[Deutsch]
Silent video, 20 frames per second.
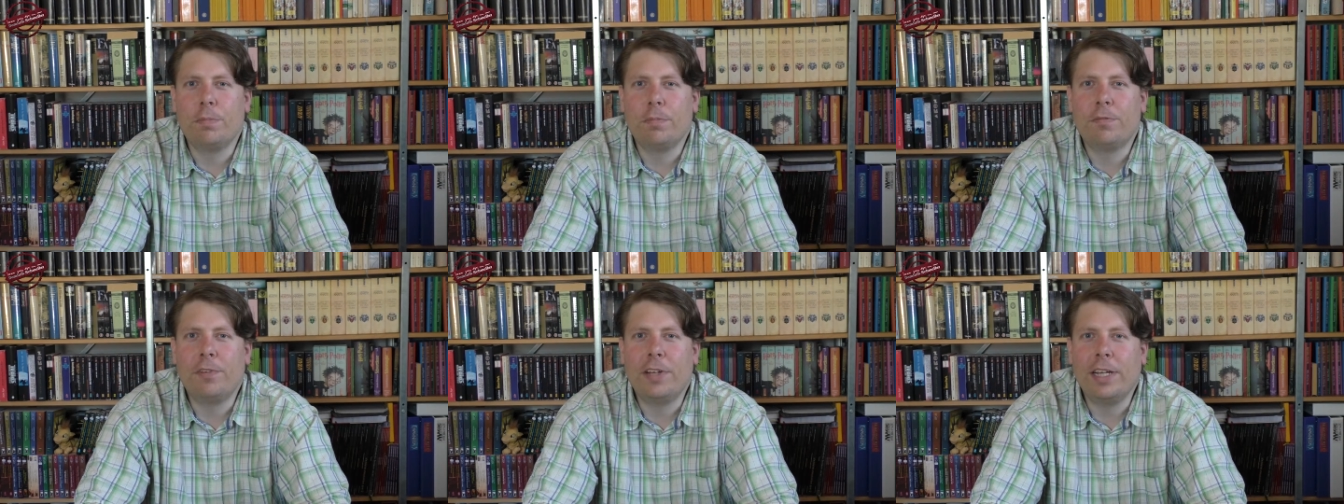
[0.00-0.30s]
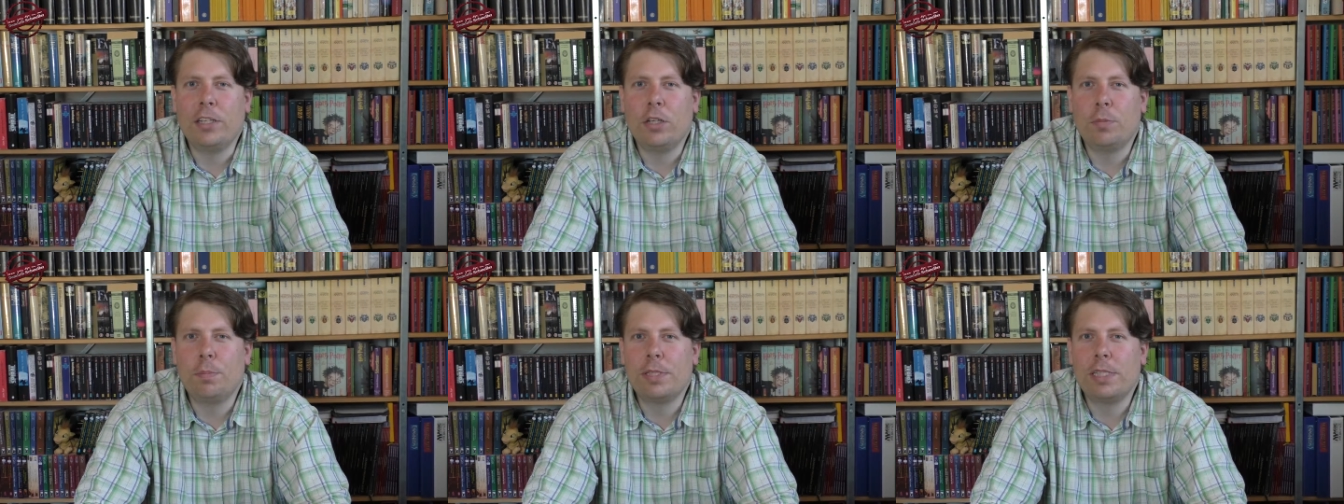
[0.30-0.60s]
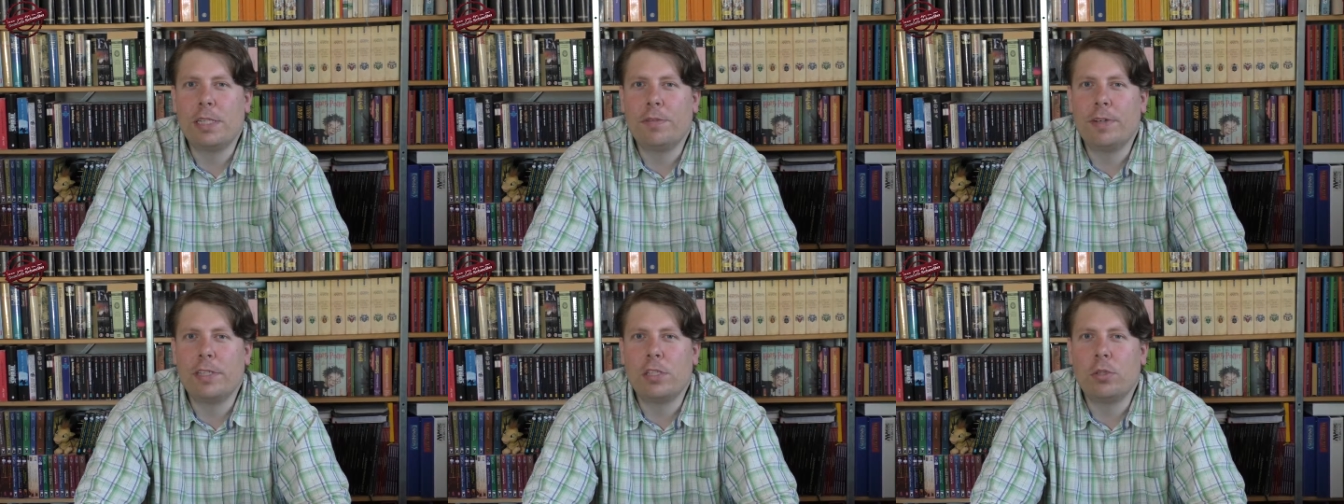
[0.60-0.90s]
Vielleicht noch ein
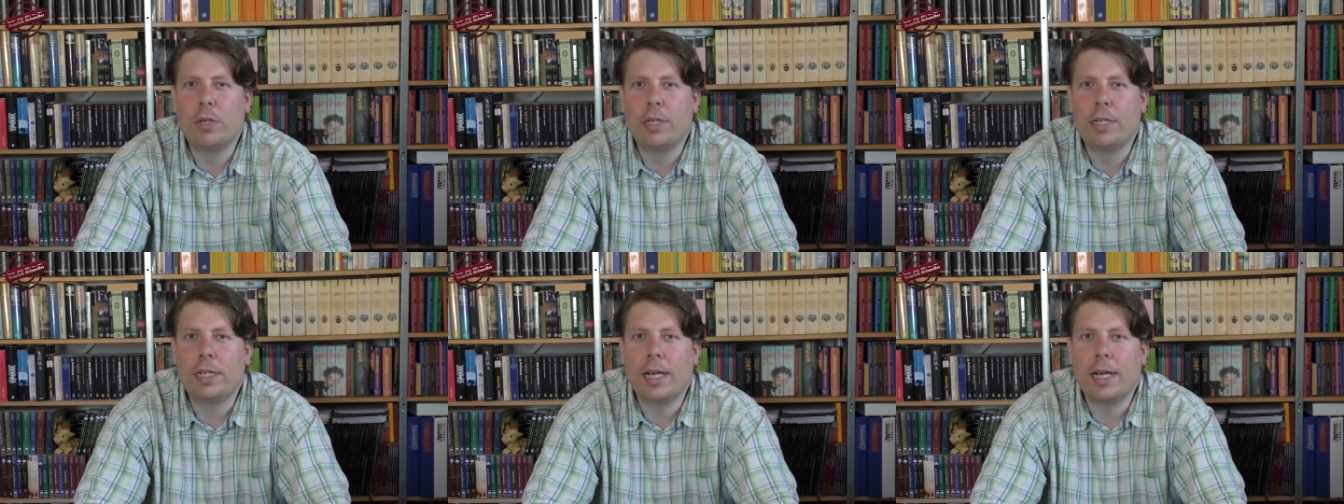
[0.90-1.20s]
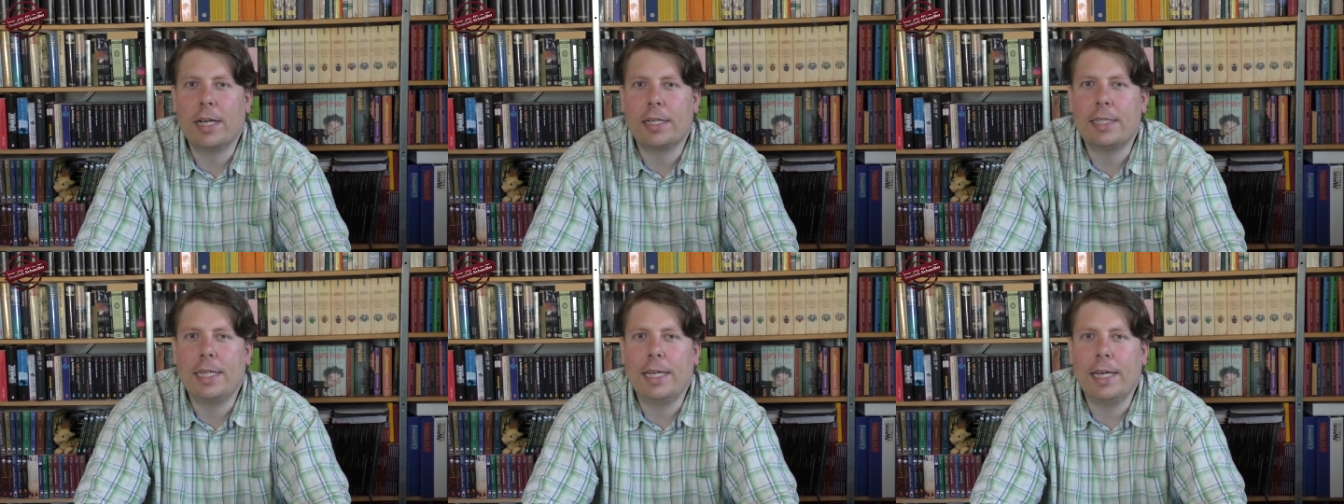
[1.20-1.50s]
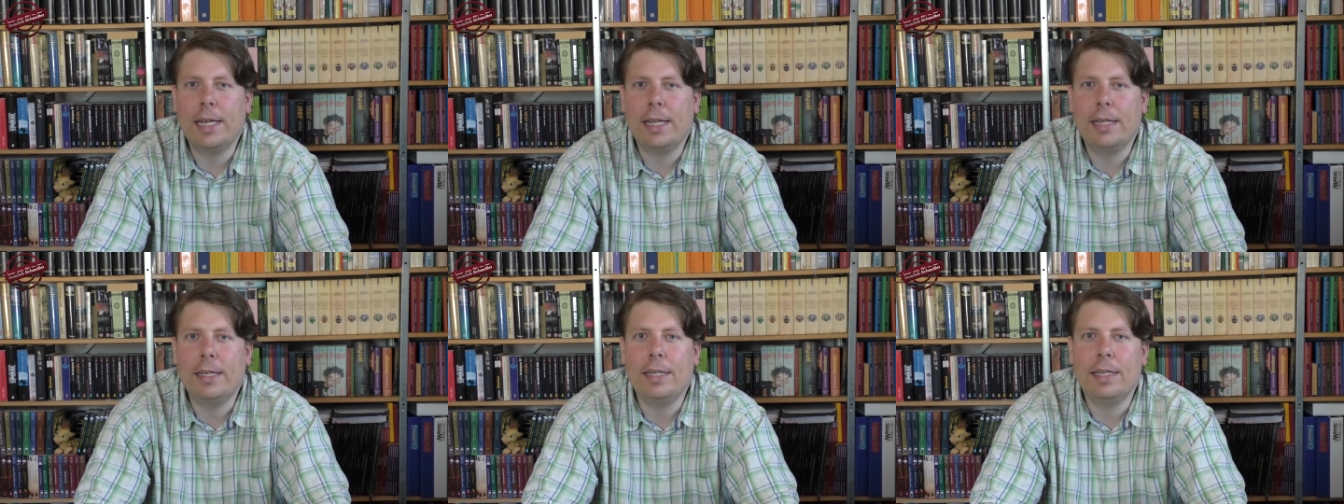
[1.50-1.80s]
bisschen was zu den
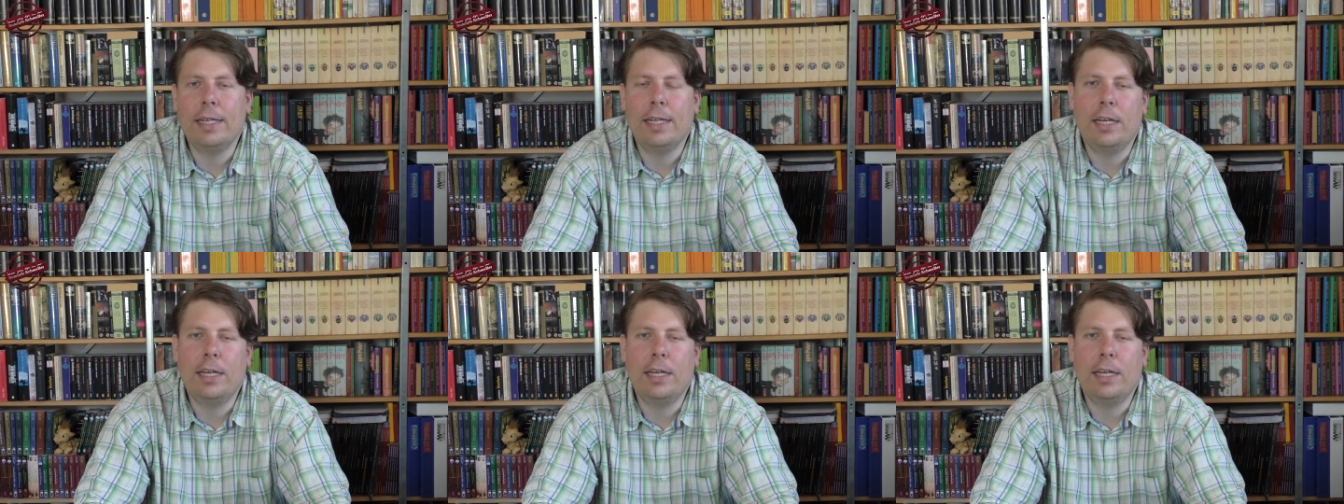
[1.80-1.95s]
Charakteren.